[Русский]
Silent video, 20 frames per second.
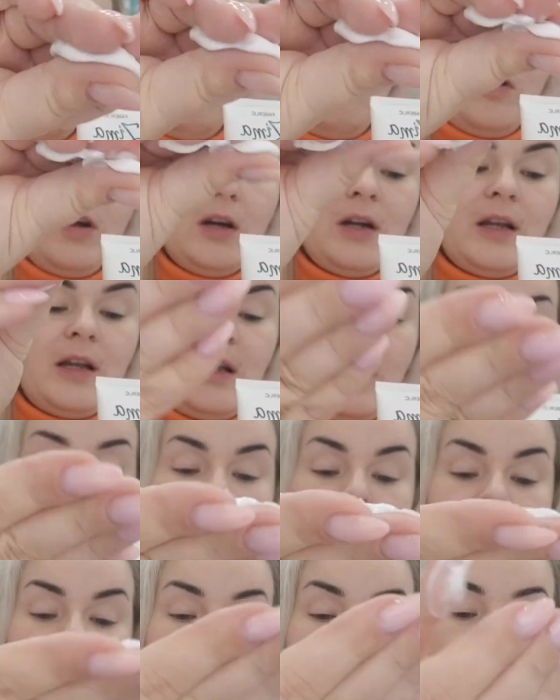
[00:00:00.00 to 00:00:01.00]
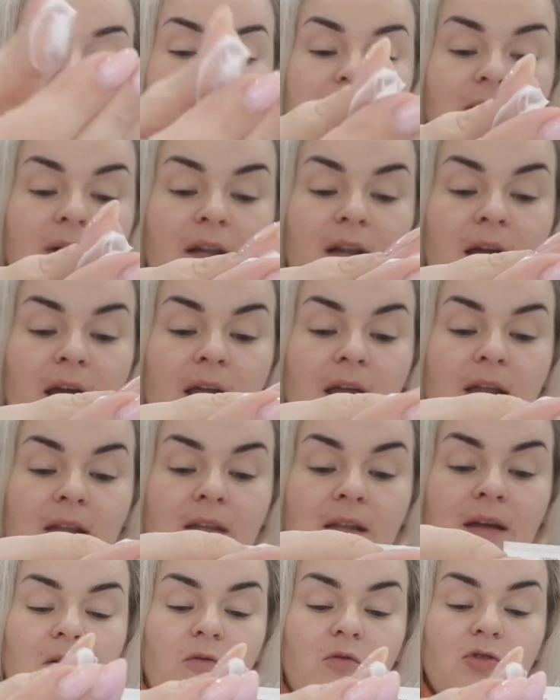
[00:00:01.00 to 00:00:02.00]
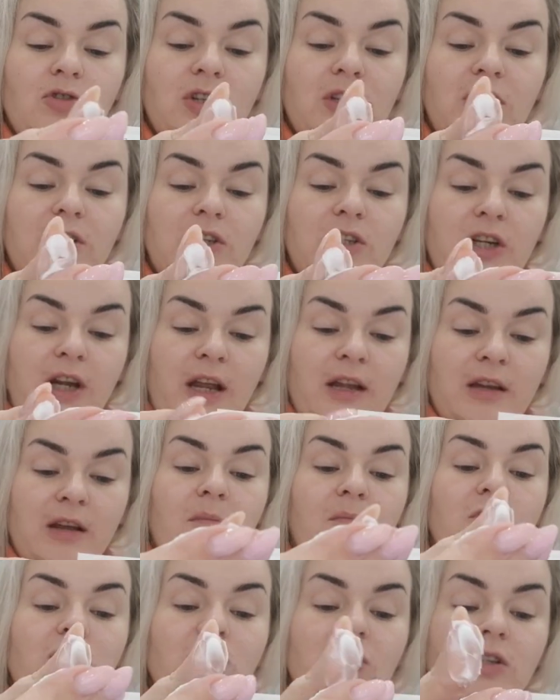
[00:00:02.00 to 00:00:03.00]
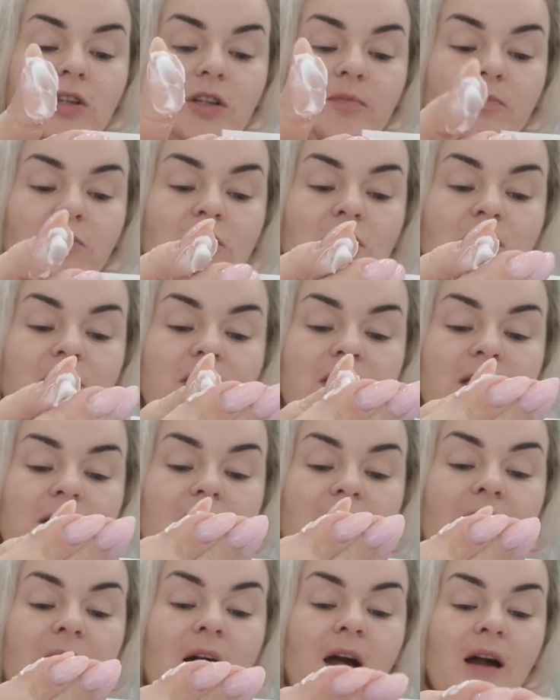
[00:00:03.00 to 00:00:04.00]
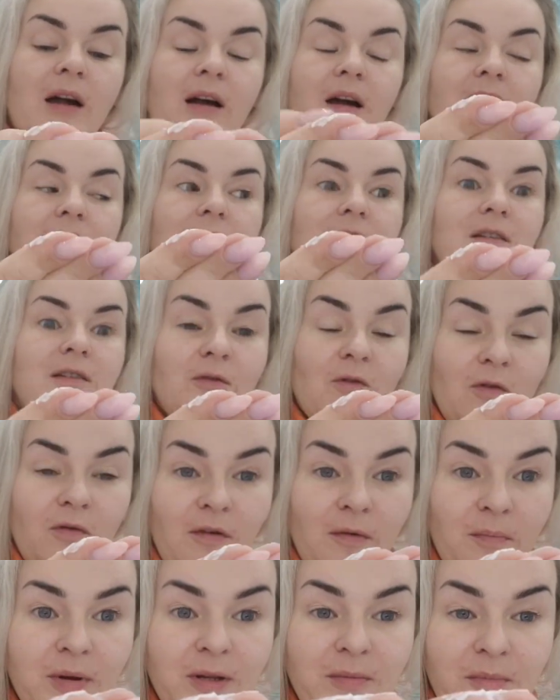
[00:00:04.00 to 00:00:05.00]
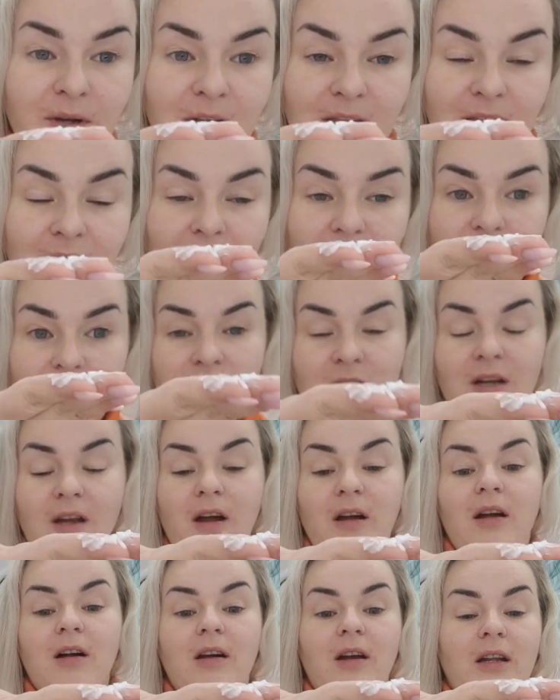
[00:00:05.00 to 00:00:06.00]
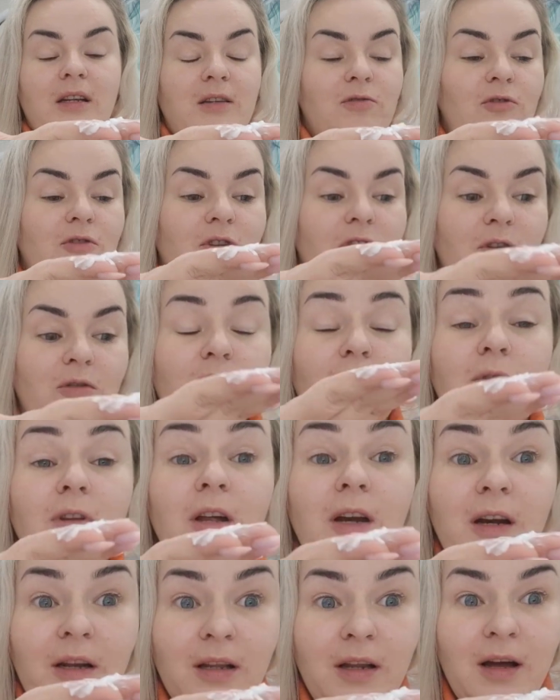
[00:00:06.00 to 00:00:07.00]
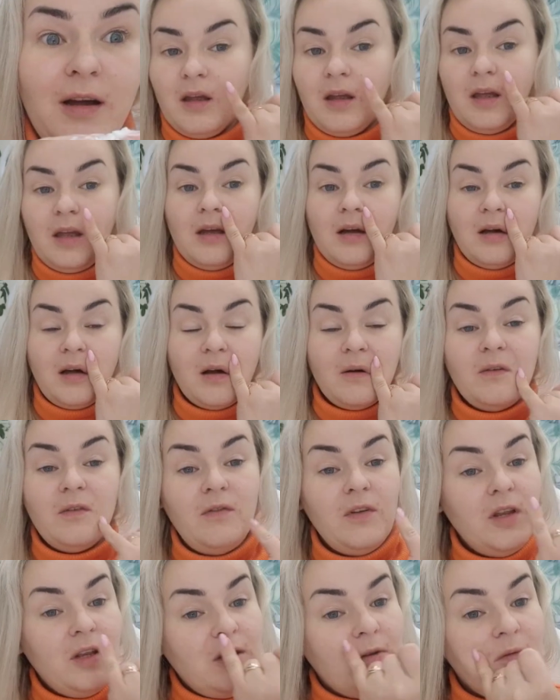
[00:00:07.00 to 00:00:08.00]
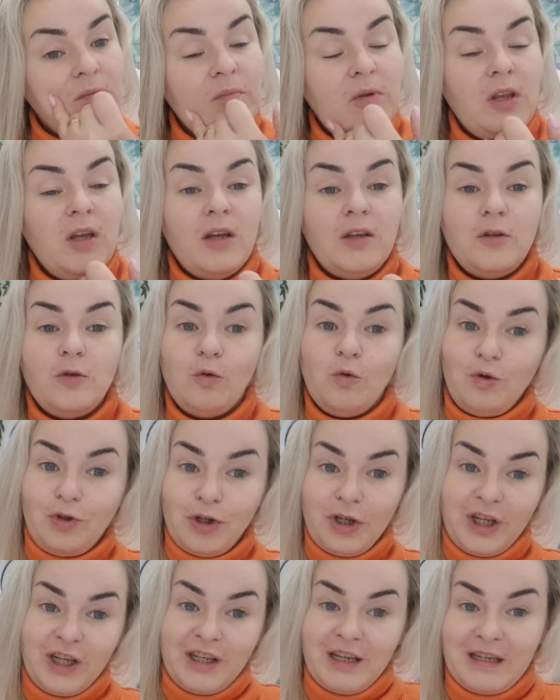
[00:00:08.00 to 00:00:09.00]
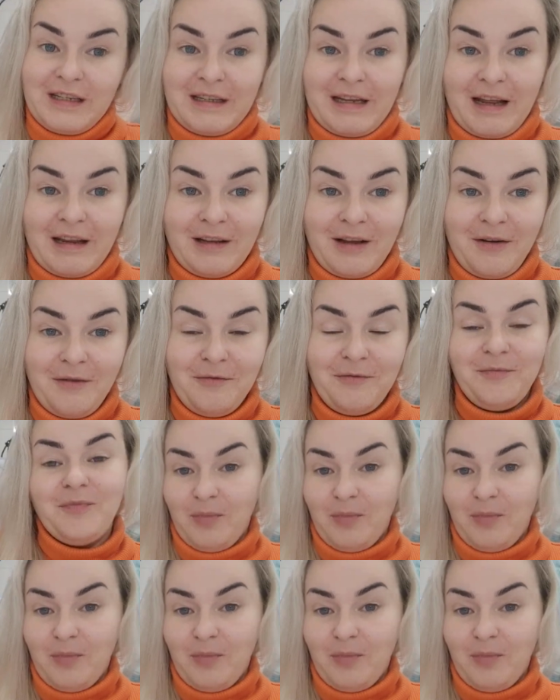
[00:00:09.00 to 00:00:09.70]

поры и позволяет коже дышать. Может использоваться как основа под макияж. Я как раз сегодня иду на рынок. И, как вы видите, у меня есть куча недостатков.